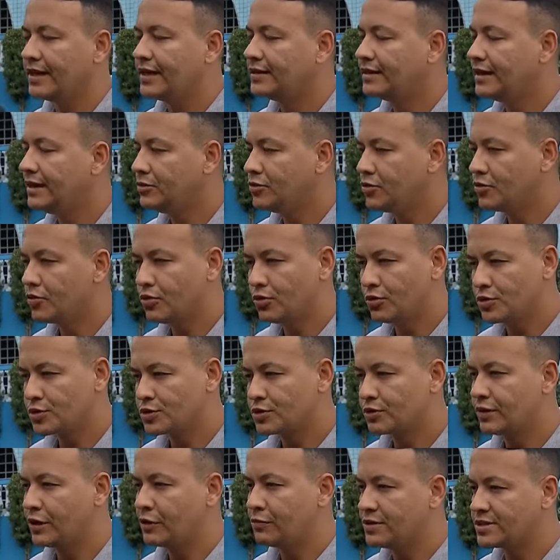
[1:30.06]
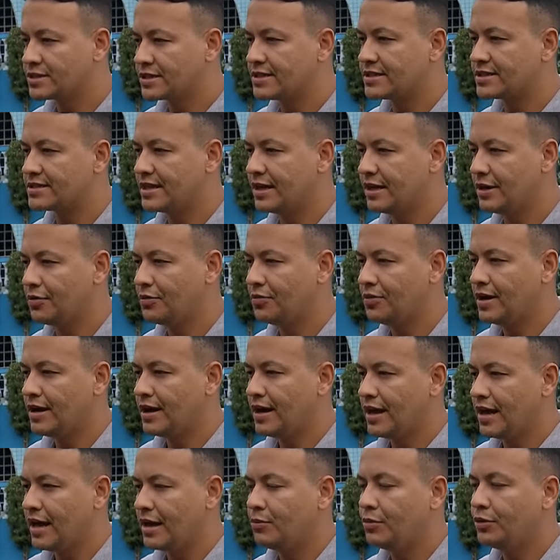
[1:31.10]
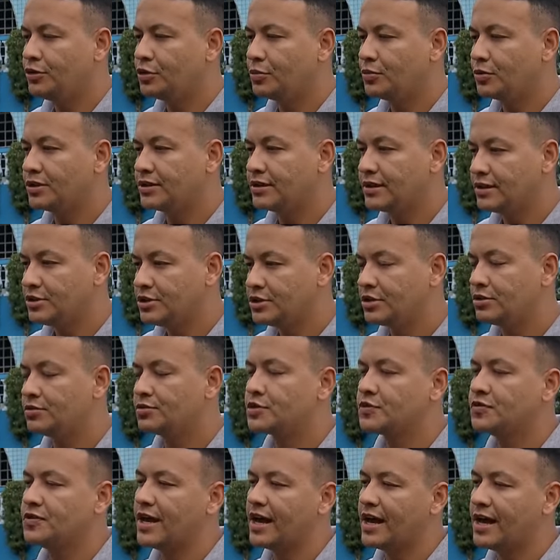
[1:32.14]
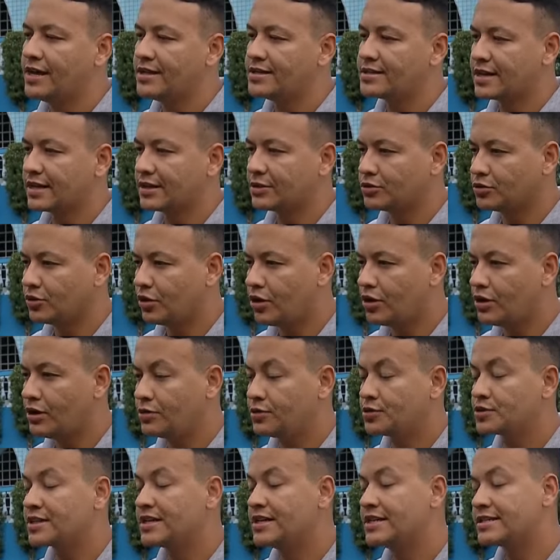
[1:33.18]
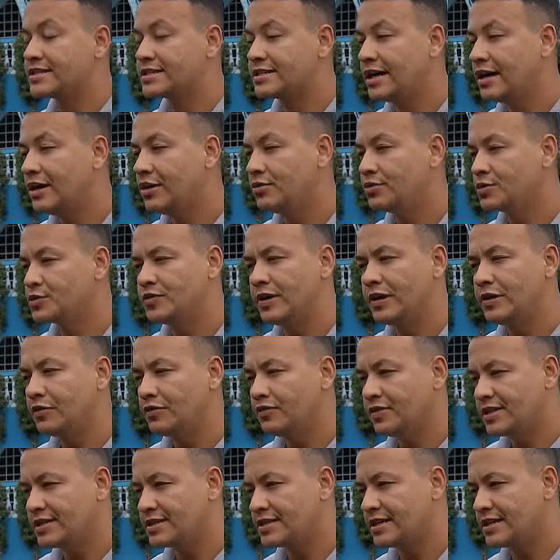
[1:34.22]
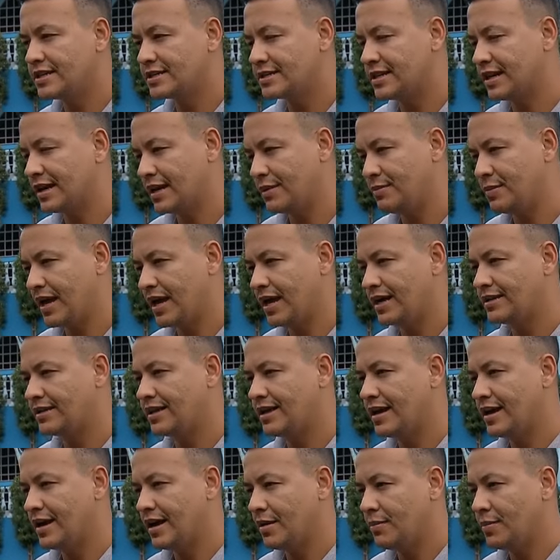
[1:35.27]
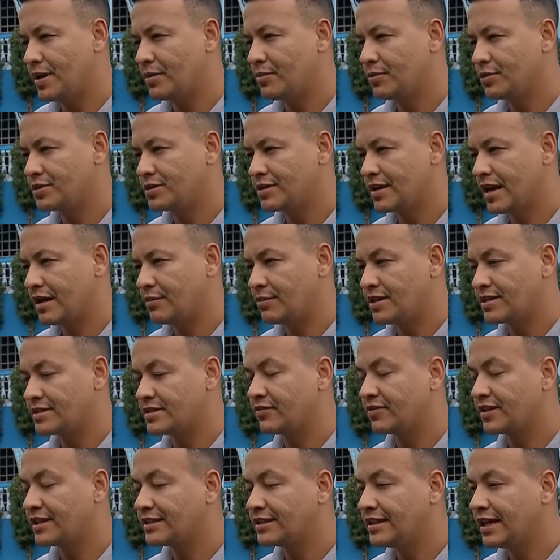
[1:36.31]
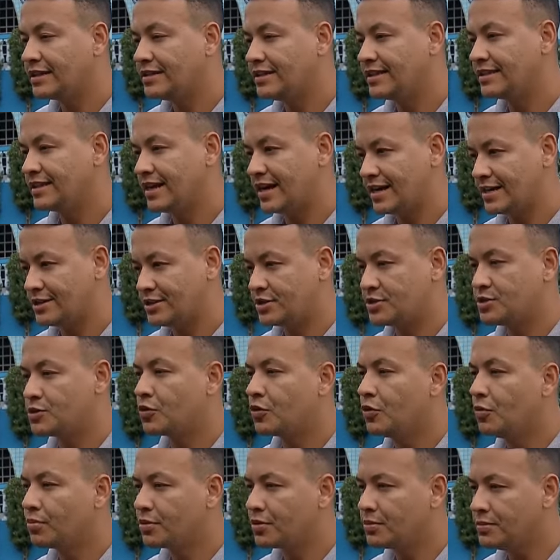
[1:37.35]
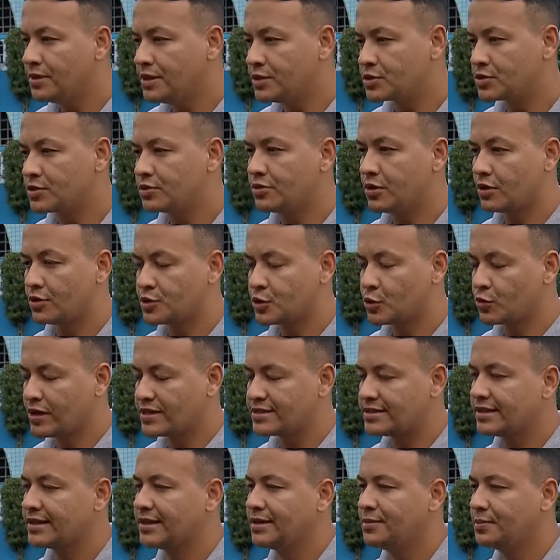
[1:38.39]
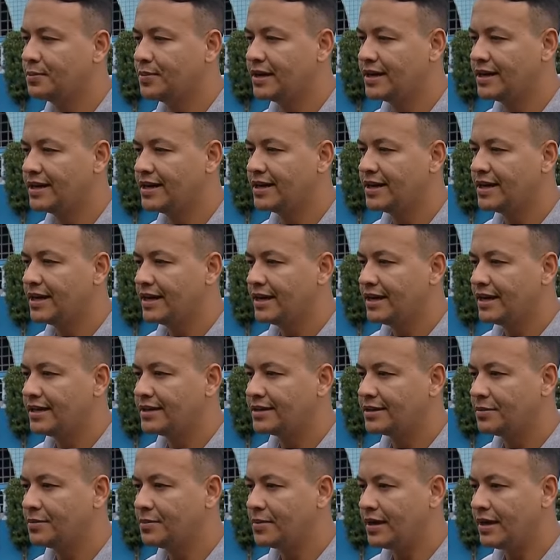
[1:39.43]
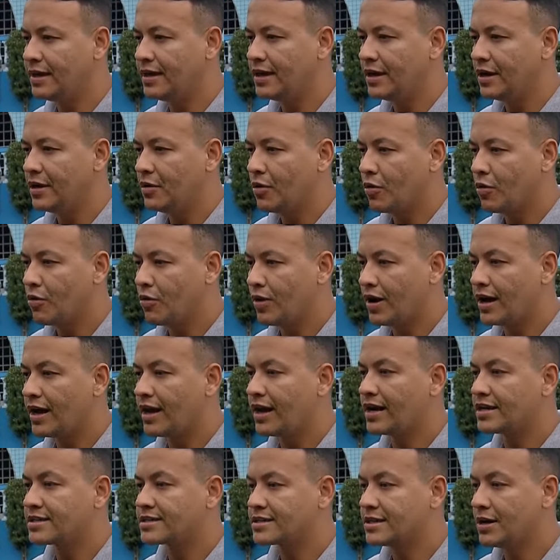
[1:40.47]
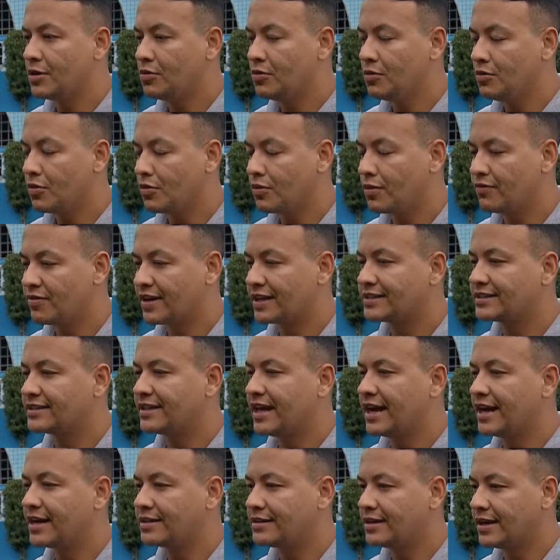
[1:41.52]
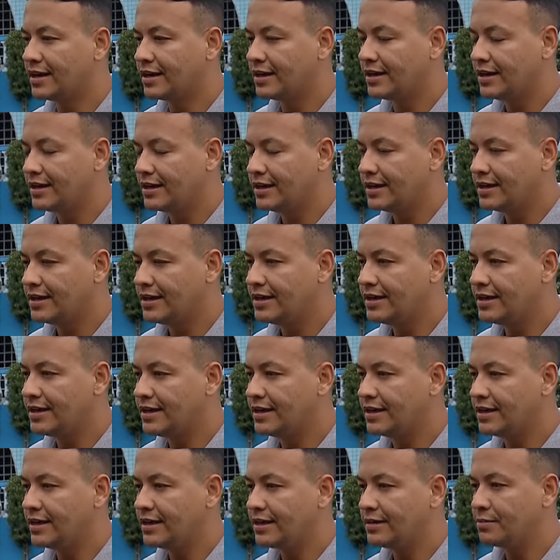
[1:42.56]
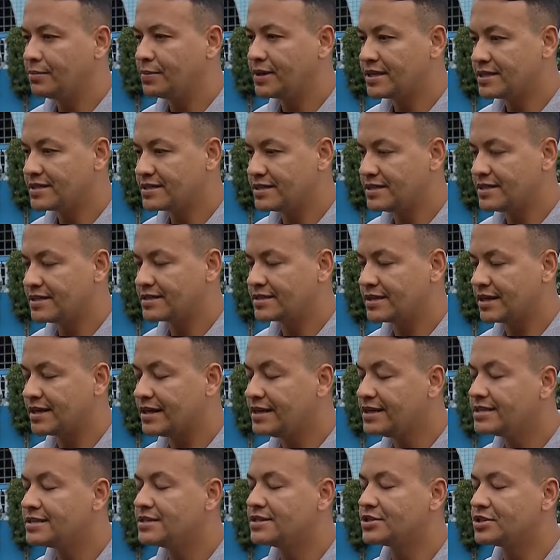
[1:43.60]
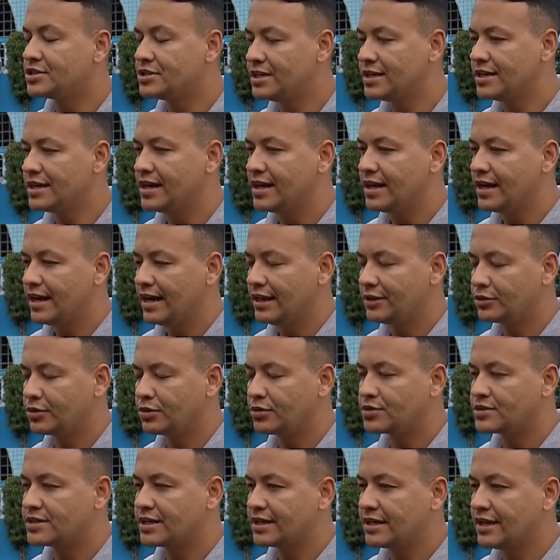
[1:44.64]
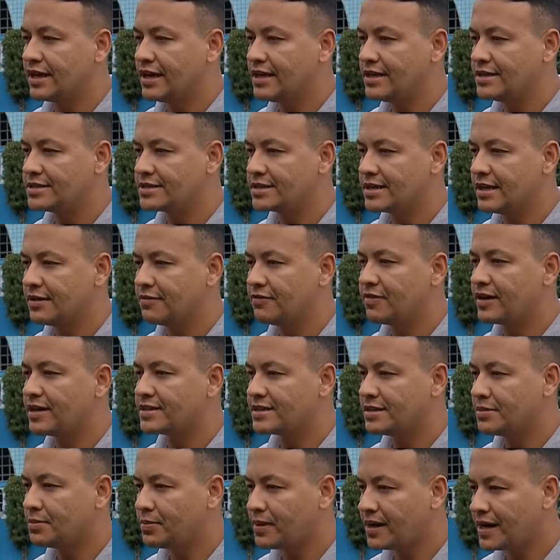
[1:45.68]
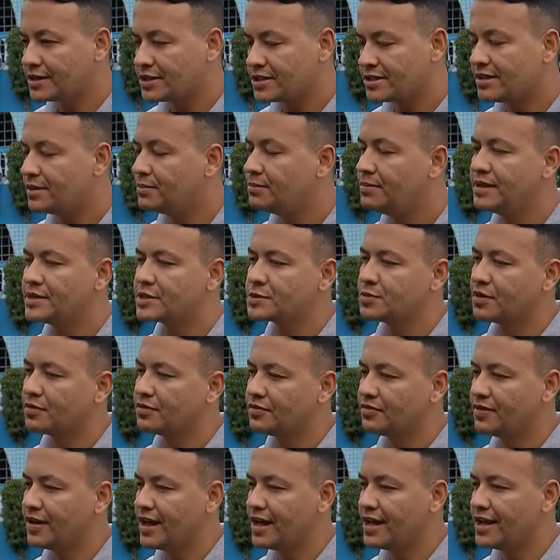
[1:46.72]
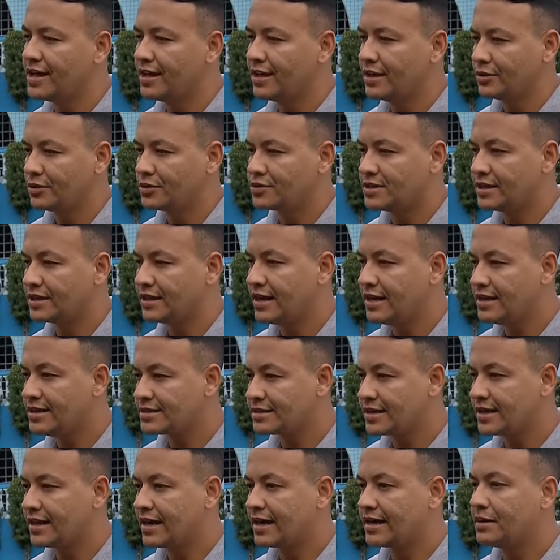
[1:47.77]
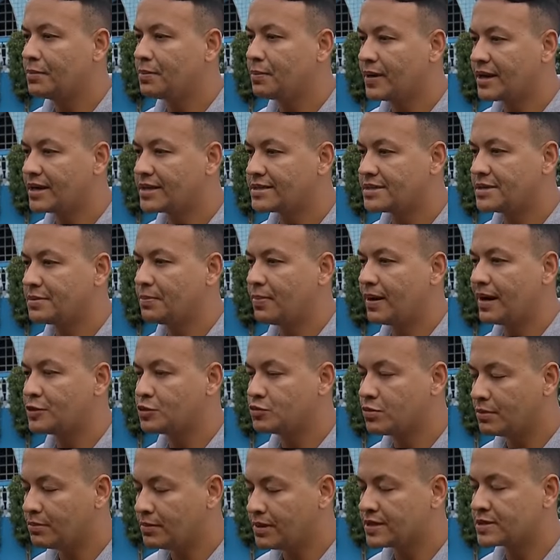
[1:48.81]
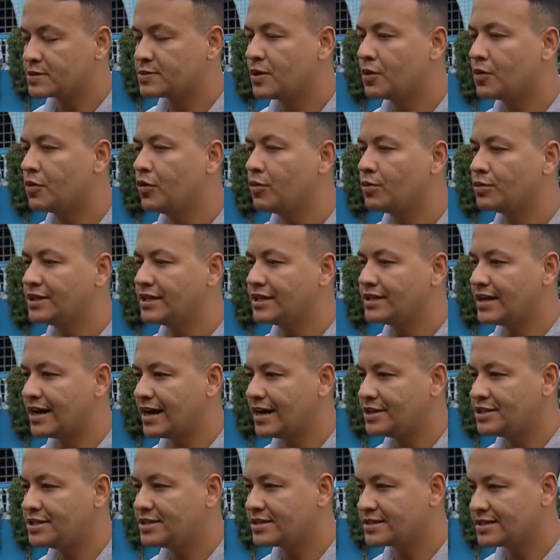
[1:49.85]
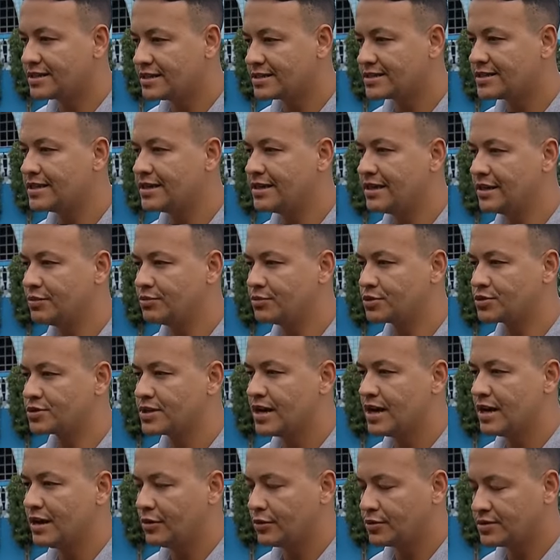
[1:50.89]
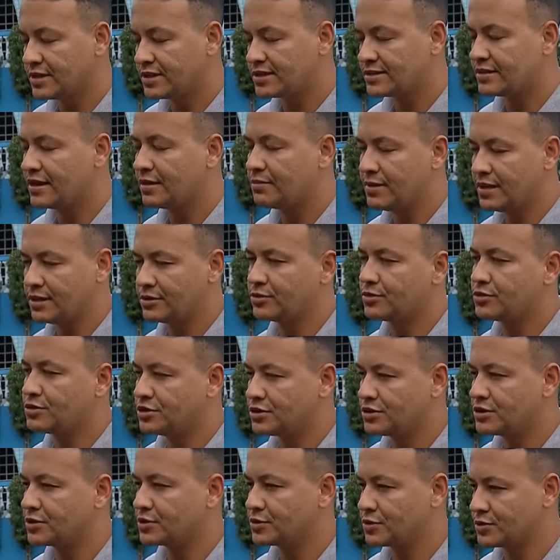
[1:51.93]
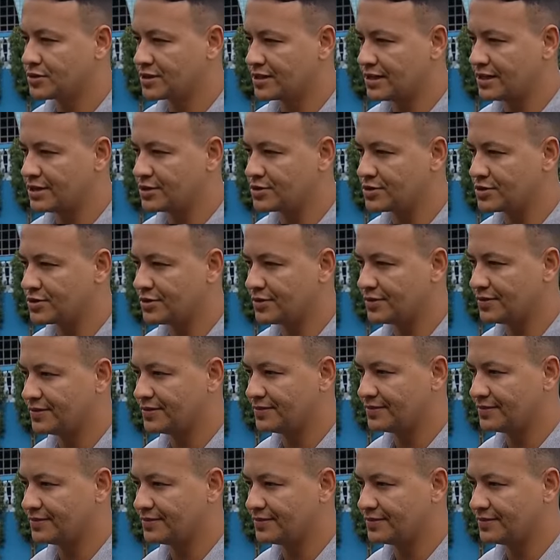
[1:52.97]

Nenhum custo, nenhuma inscrição. É muito importante que os fiéis, católicos, cristãos venham fazer esta caminhada para mostrarmos essa fraternidade, esse compromisso nosso com esta campanha e também com a relação fraterna e precisa existir em todos aqueles que fazem parte da mesma fé, dos aqueles que querem participar de uma mesma comunidade e assim seguirmos os ensinamentos de Jesus Cristo.